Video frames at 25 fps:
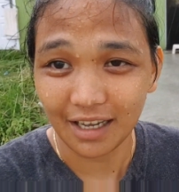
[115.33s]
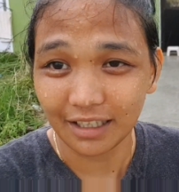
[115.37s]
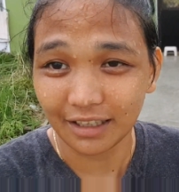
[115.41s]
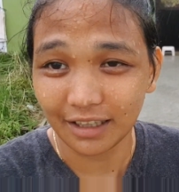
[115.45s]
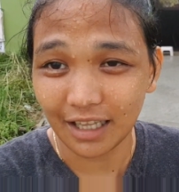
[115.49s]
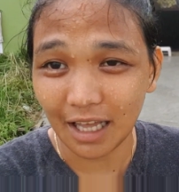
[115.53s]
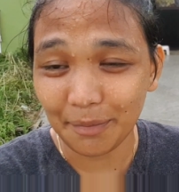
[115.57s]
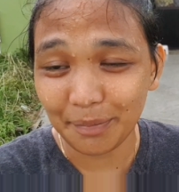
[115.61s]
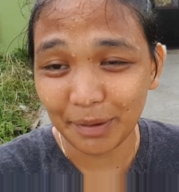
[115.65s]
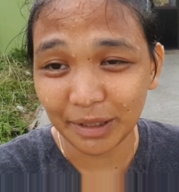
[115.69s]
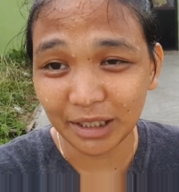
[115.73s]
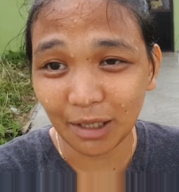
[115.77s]

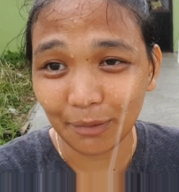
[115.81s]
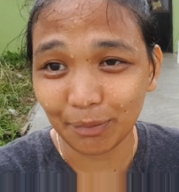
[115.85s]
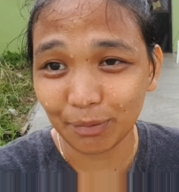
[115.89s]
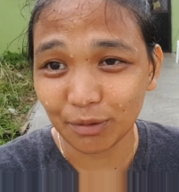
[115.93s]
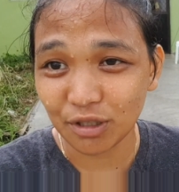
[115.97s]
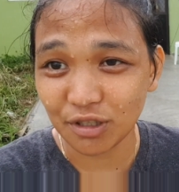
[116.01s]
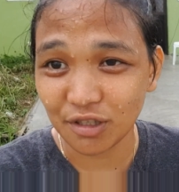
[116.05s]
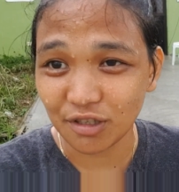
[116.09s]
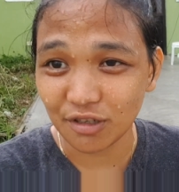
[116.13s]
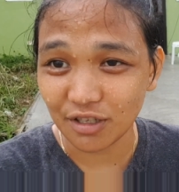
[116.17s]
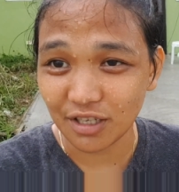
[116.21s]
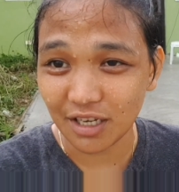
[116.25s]
Dapat
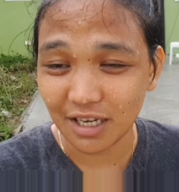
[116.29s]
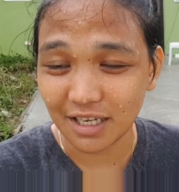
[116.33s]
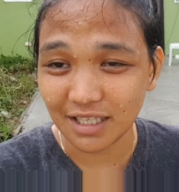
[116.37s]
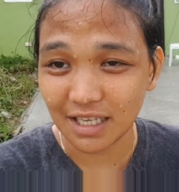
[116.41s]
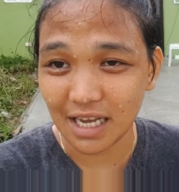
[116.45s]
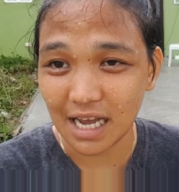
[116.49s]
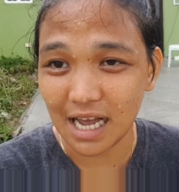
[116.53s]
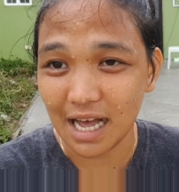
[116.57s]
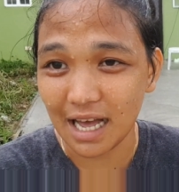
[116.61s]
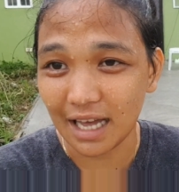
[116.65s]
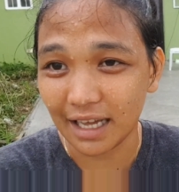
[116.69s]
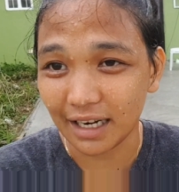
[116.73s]
tapos to sa
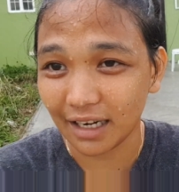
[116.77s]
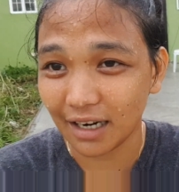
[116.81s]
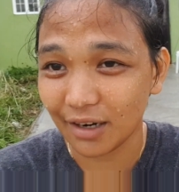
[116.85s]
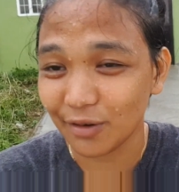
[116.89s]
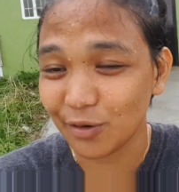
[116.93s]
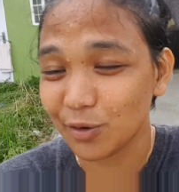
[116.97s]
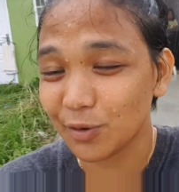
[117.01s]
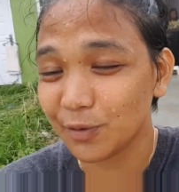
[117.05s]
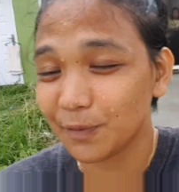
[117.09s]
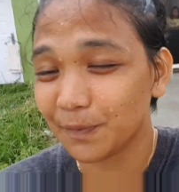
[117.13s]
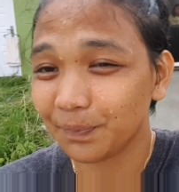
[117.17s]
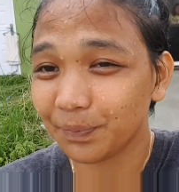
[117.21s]
isang
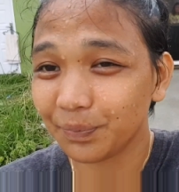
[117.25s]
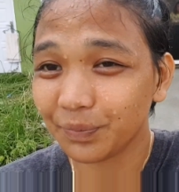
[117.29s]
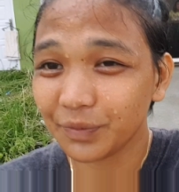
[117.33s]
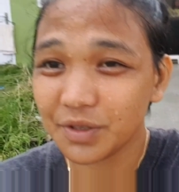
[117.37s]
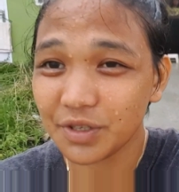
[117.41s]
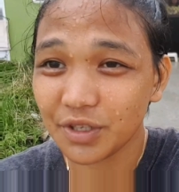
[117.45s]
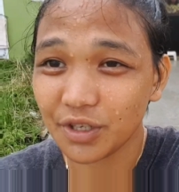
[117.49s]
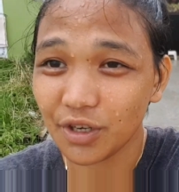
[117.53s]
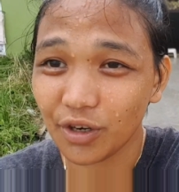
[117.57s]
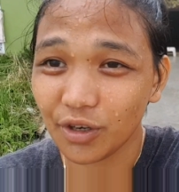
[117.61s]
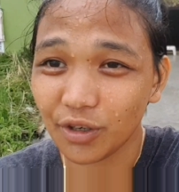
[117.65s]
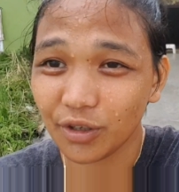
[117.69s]
araw.
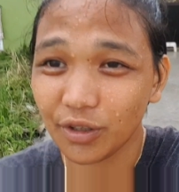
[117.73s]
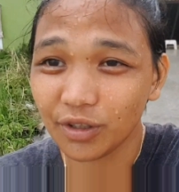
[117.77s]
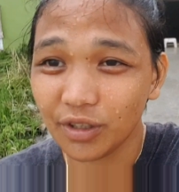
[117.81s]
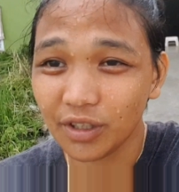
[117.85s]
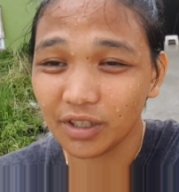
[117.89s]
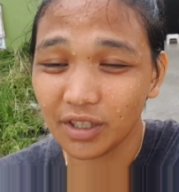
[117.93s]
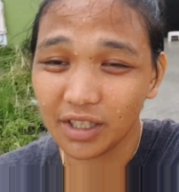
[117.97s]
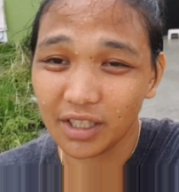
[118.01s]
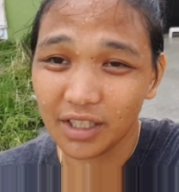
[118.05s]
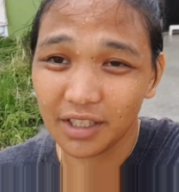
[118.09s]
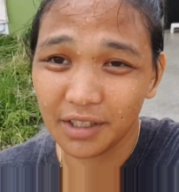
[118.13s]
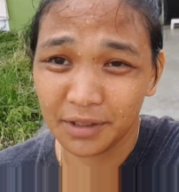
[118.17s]
So,
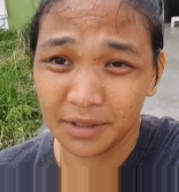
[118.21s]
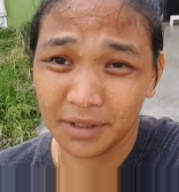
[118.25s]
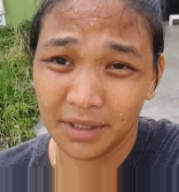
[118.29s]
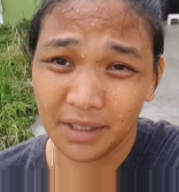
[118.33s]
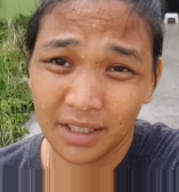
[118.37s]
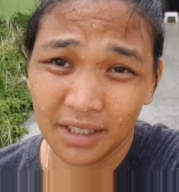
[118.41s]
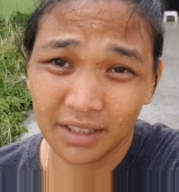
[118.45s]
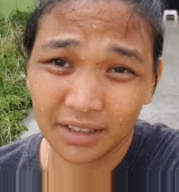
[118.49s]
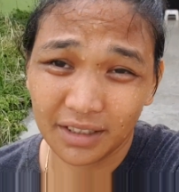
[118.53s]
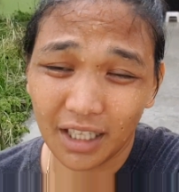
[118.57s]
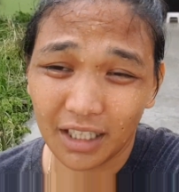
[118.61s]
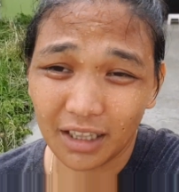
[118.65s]

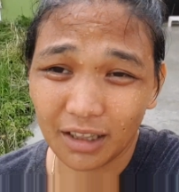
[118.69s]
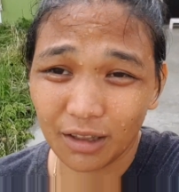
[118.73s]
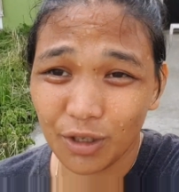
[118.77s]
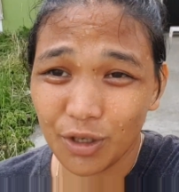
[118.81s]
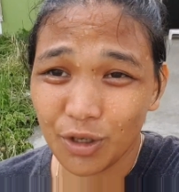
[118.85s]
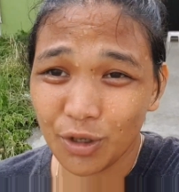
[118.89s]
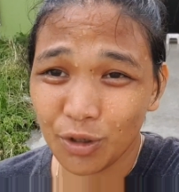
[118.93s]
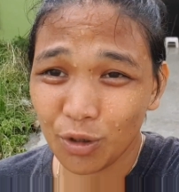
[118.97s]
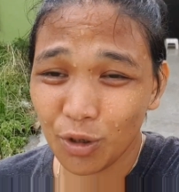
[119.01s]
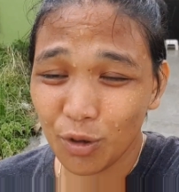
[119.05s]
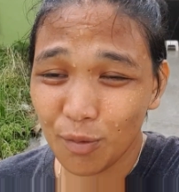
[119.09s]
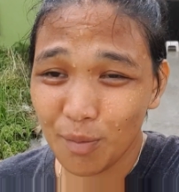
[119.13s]
tatlo
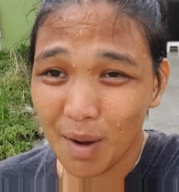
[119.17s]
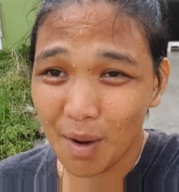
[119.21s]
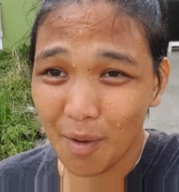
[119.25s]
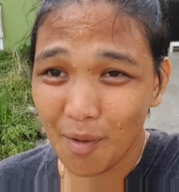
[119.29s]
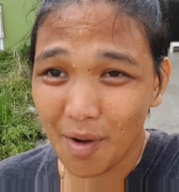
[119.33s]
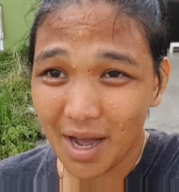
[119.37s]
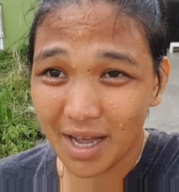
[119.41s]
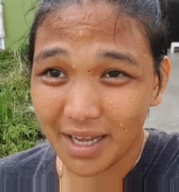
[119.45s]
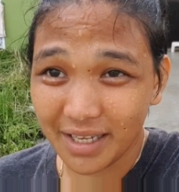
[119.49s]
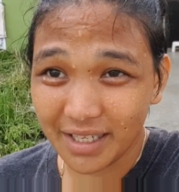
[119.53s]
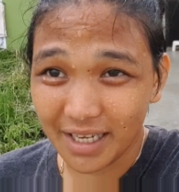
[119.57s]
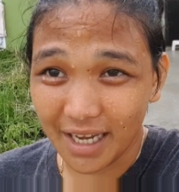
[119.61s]
yung
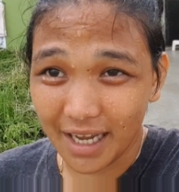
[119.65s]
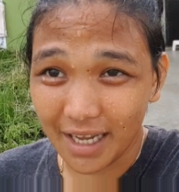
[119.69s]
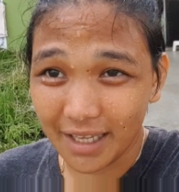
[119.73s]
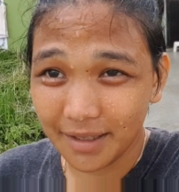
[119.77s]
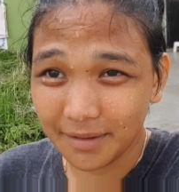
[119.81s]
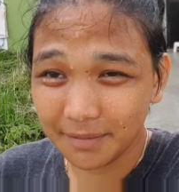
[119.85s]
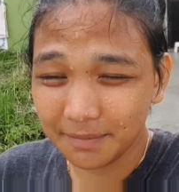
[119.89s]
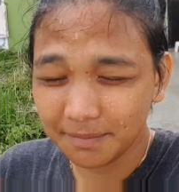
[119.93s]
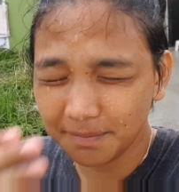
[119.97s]
gumawa niyan